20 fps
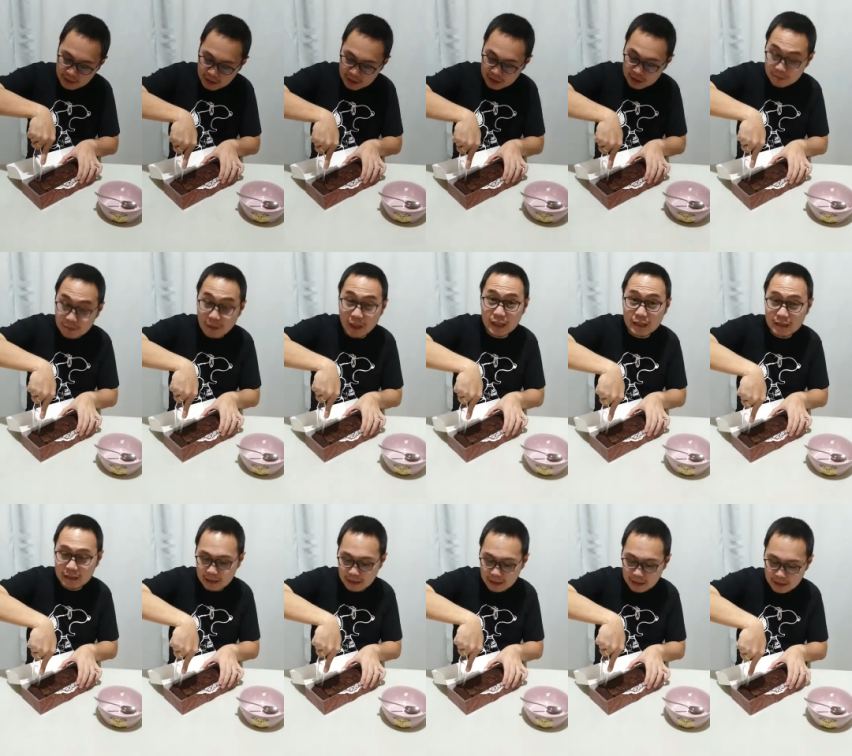keras
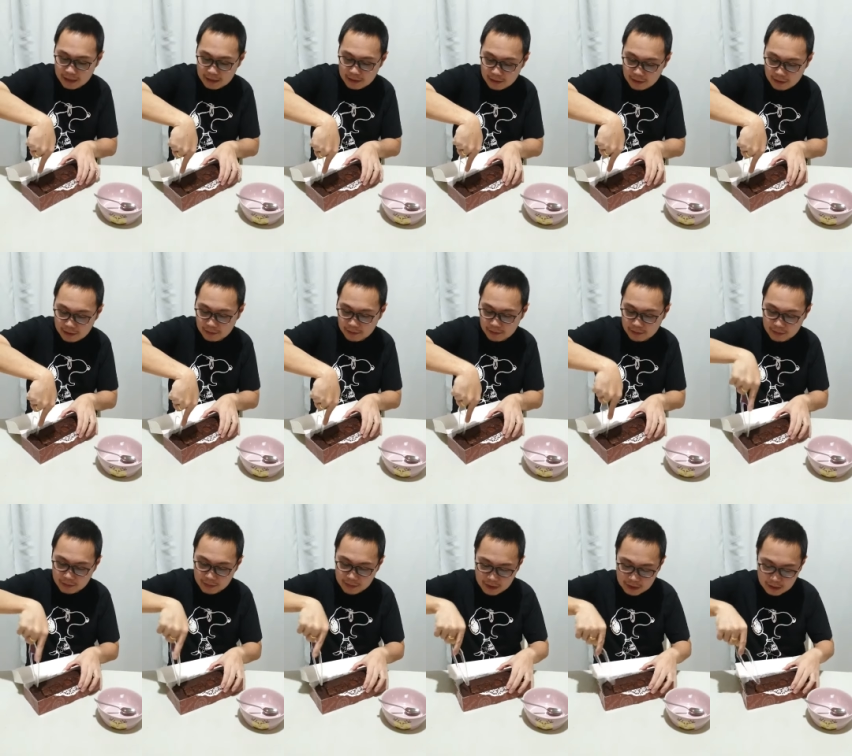banget ya guys tuh
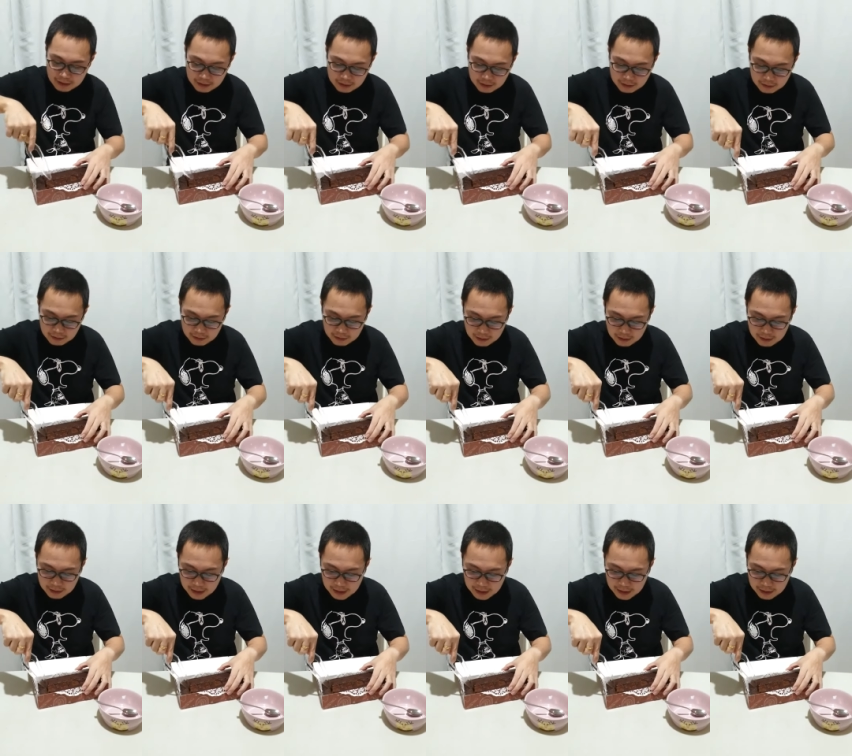bisa
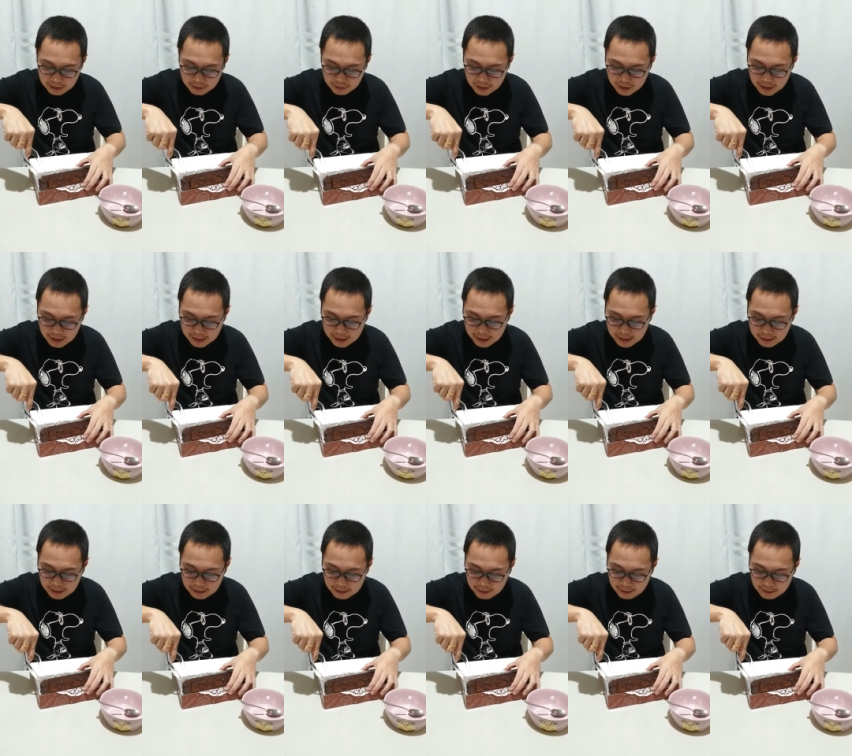terdengar ya suaranya
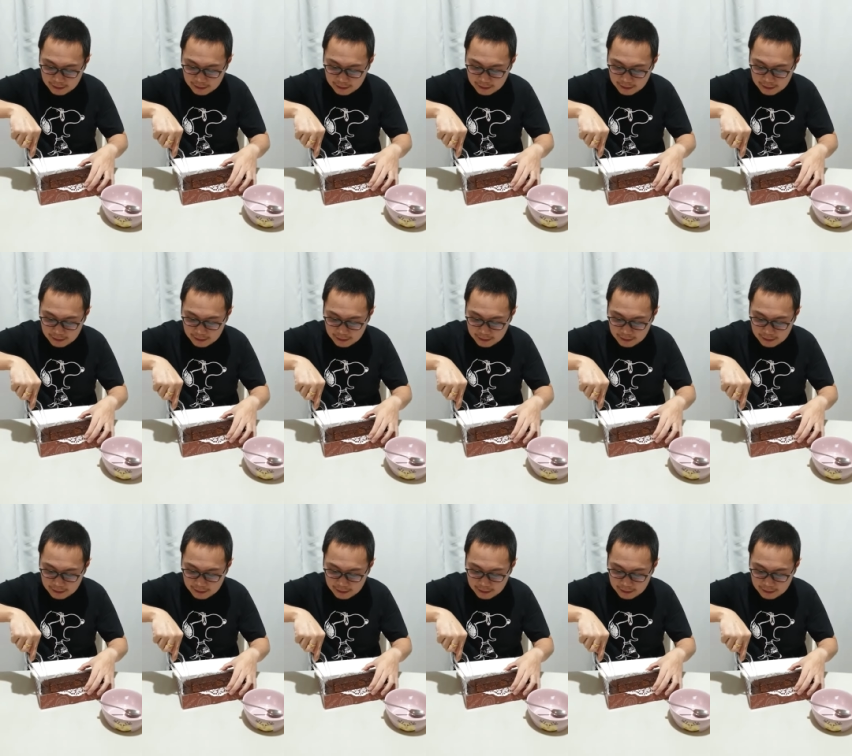ya